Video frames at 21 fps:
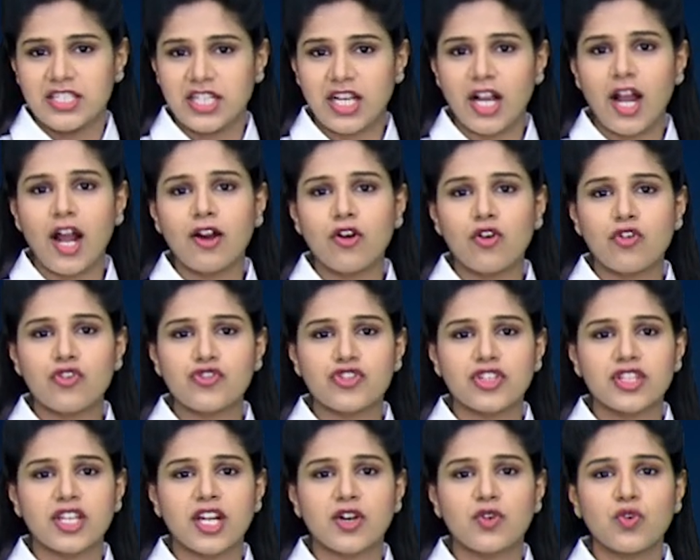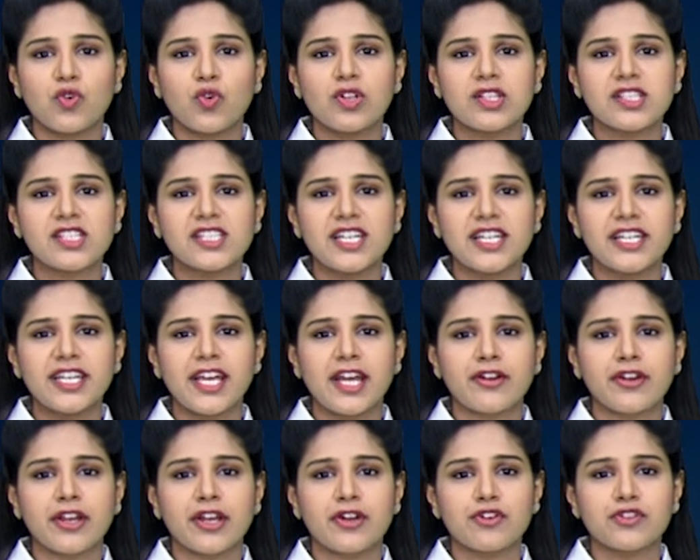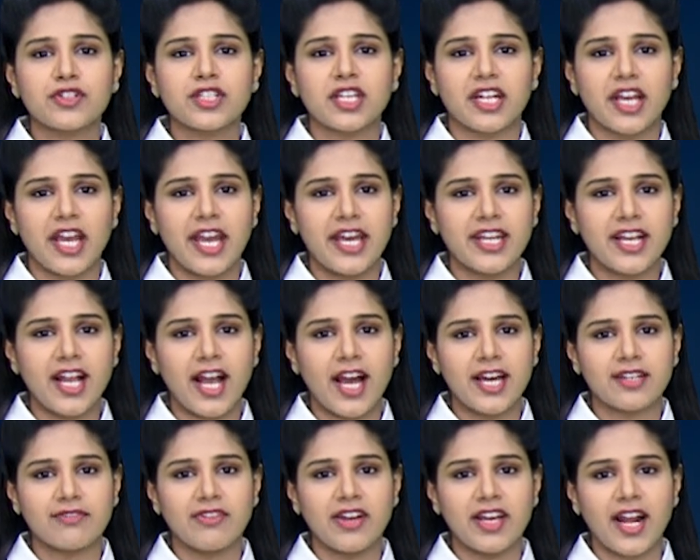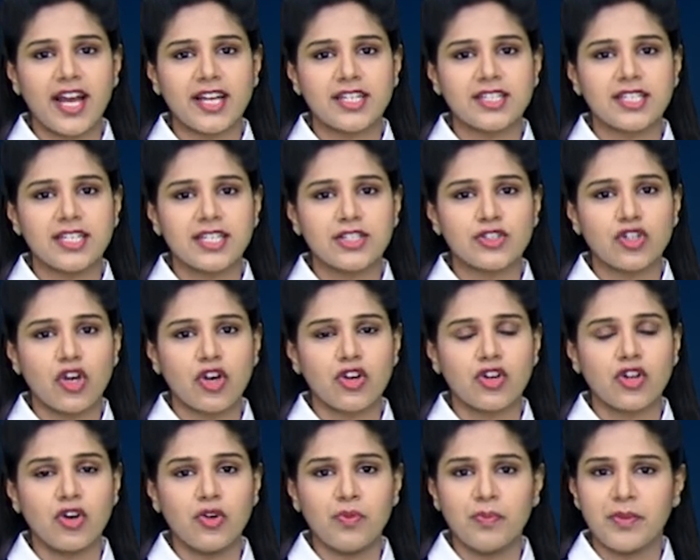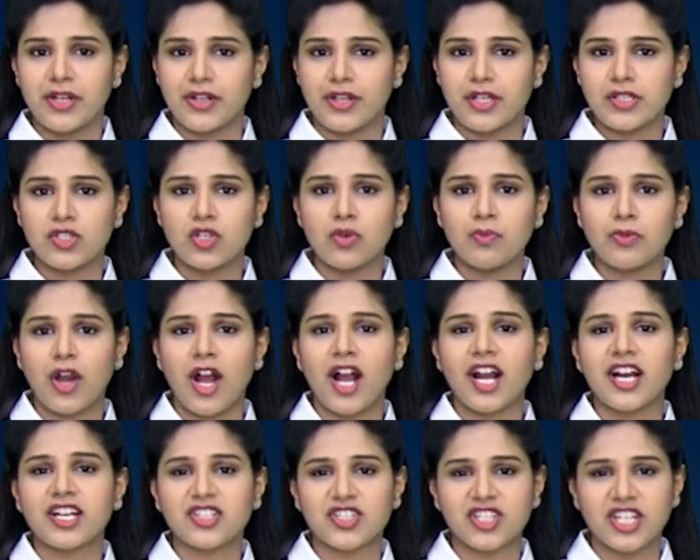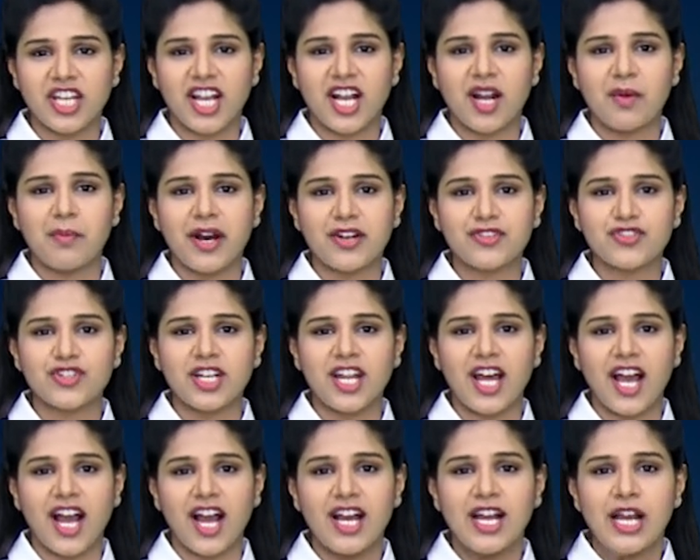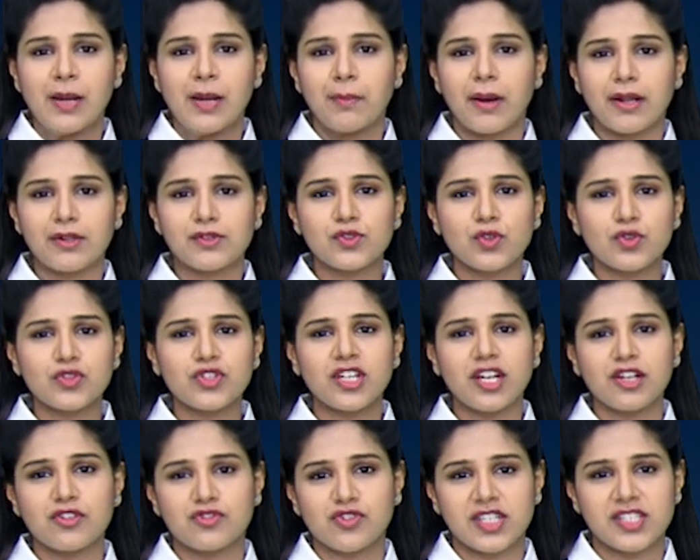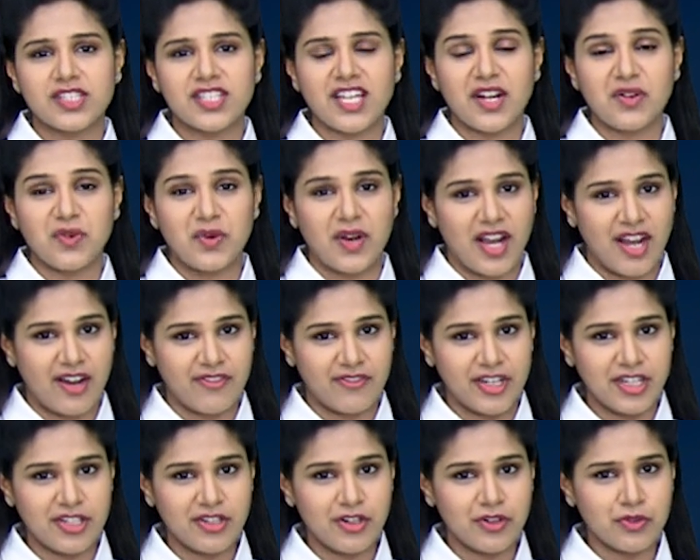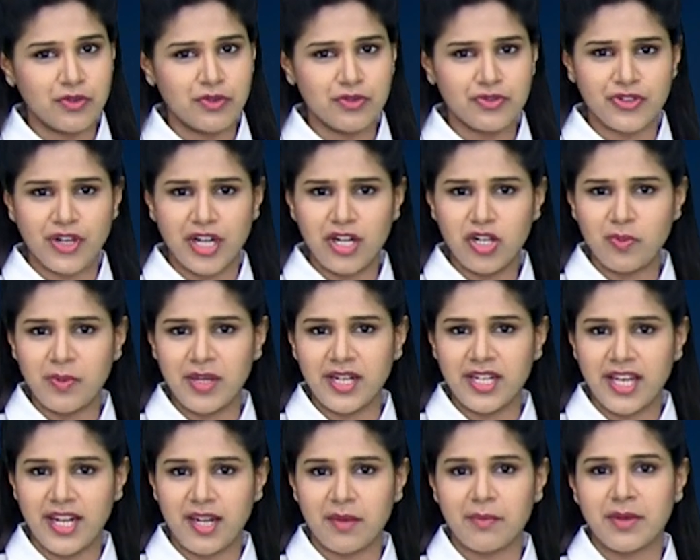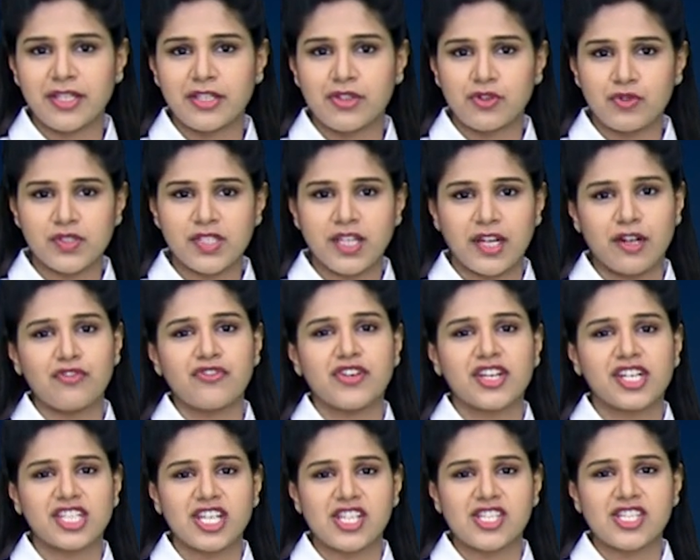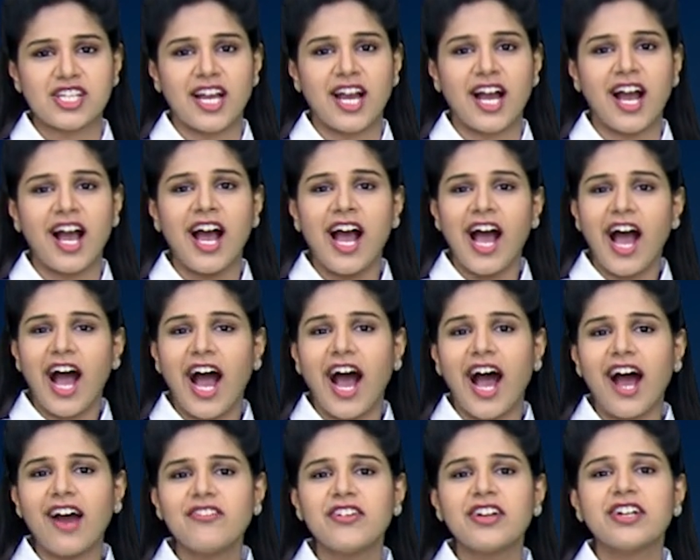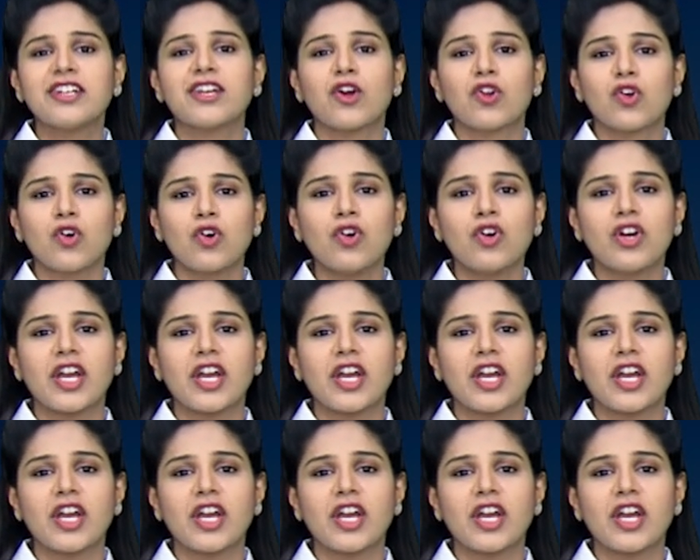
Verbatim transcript: షికాగోకు చెందిన గూగుల్ సీనియర్ రిక్రూటర్ ఎరికా రివేరా టిక్ లో మీ రెజ్యూమ్ను ఆకర్షణీయంగా మార్చేలా పలు సూచనలు చేశారు ఆ వీడియోను రెండు మిలియన్ల మంది యూజర్లు వీక్షించగా ఆ వీడియోలో